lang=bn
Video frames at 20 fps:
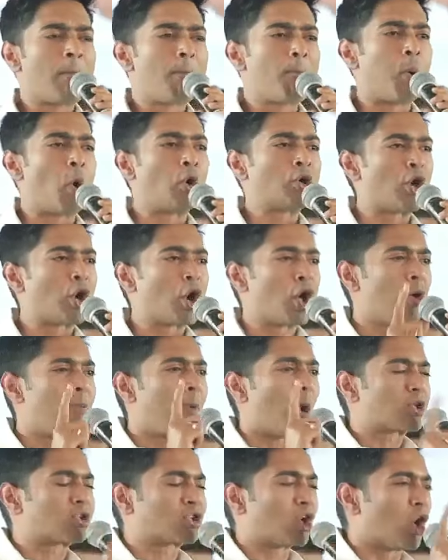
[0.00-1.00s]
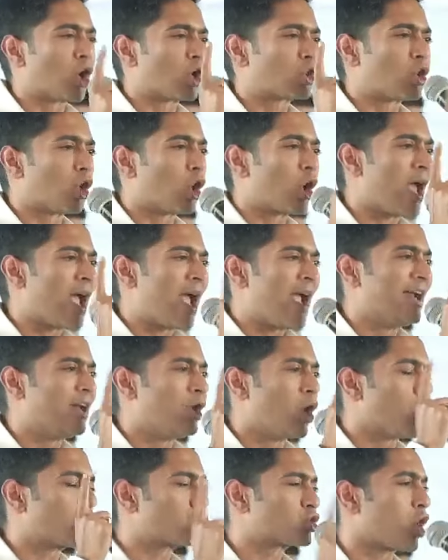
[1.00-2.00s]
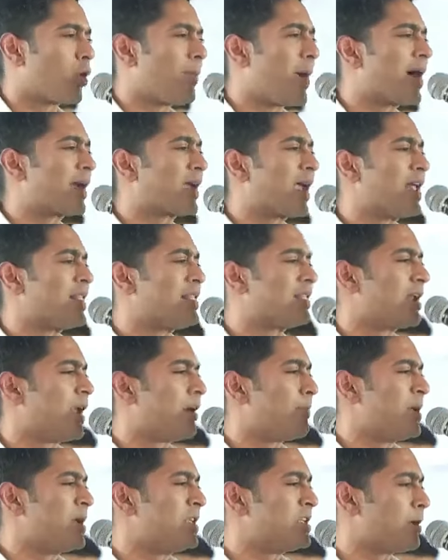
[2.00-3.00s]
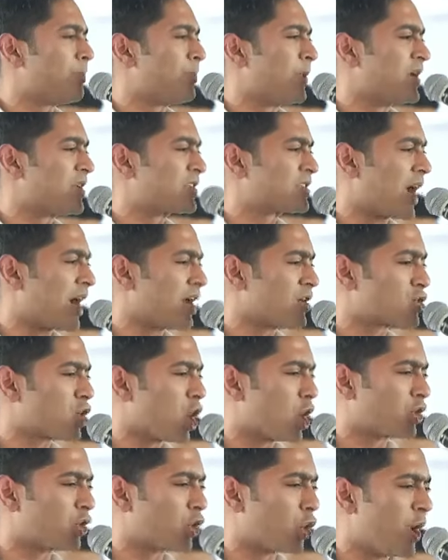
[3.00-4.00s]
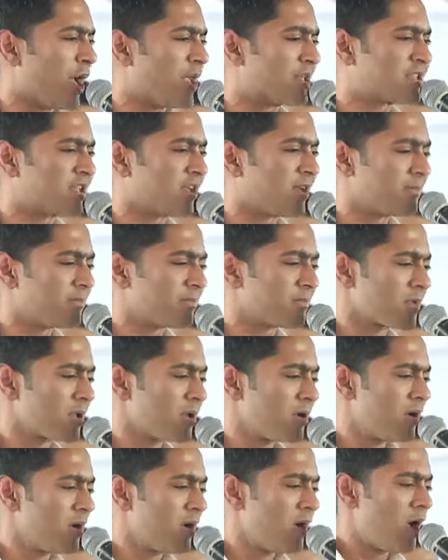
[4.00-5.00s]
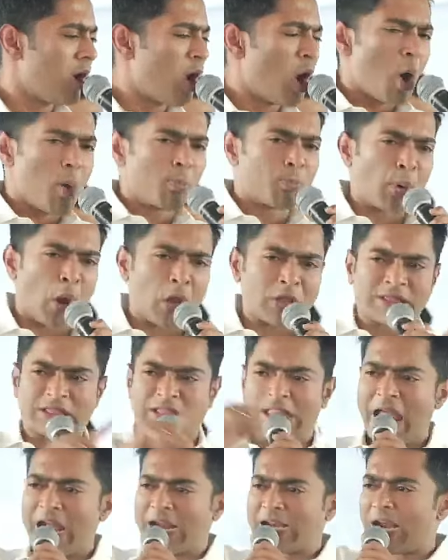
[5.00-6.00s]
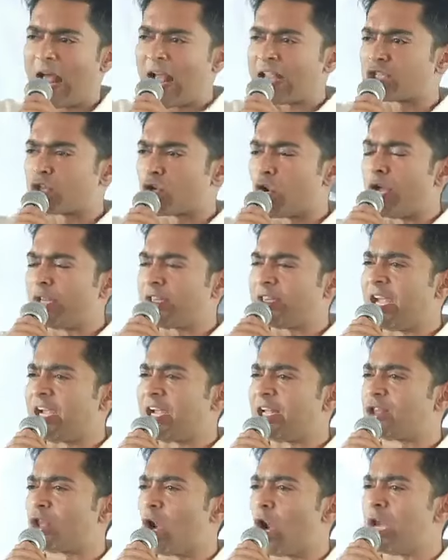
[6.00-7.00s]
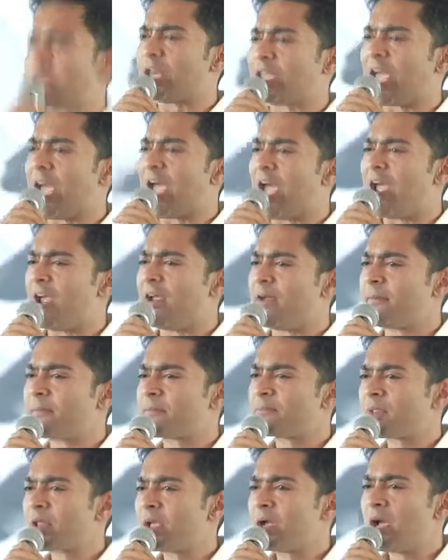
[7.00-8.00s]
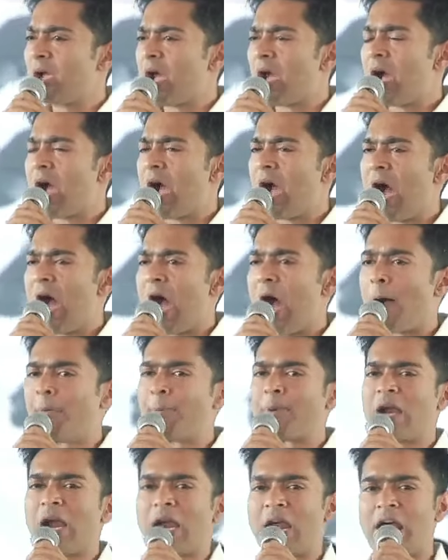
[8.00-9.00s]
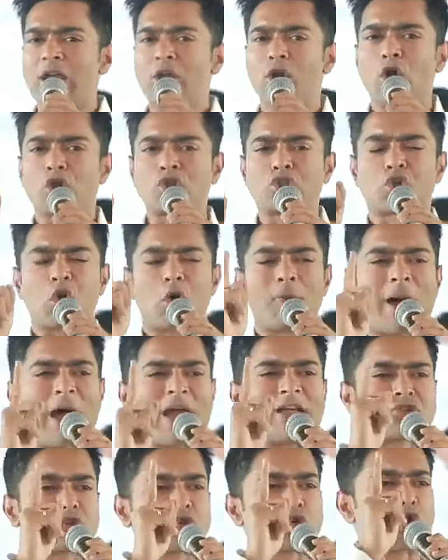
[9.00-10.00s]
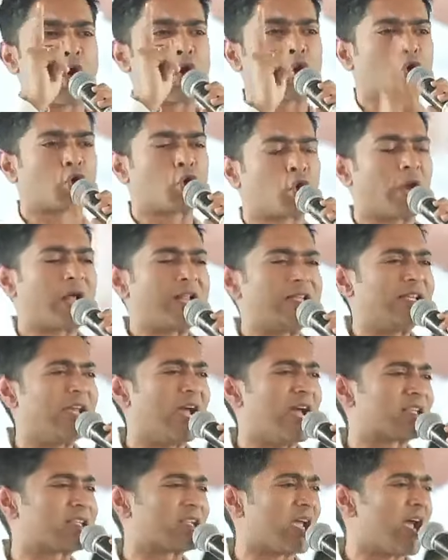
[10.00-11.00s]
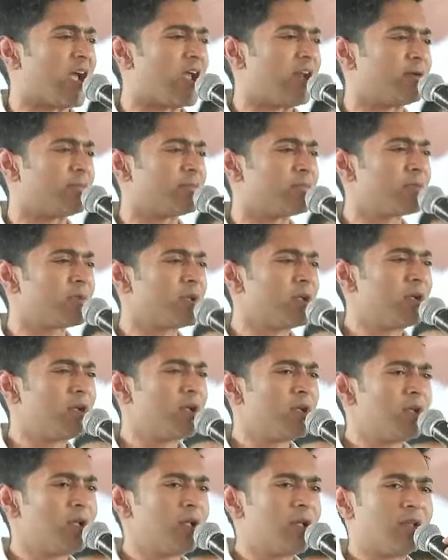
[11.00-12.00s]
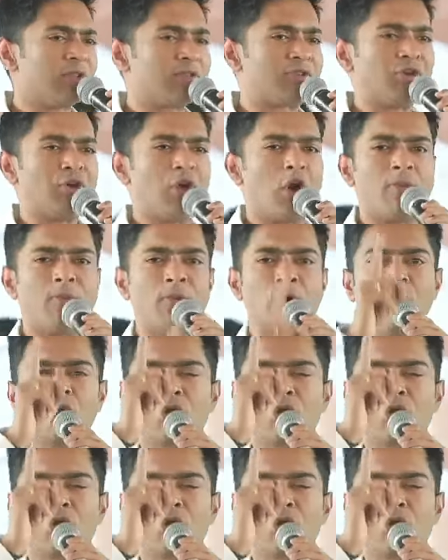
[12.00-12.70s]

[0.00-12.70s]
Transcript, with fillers: পনেরো বছর ধরে এই লোকসভা কেন্দ্রে বিজেপির সাংসদ রয়েছে প্রত্যেক রাজনৈতিক দলকে আপনারা লোকসভায় সুযোগ করে দিয়েছেন তৃণমূল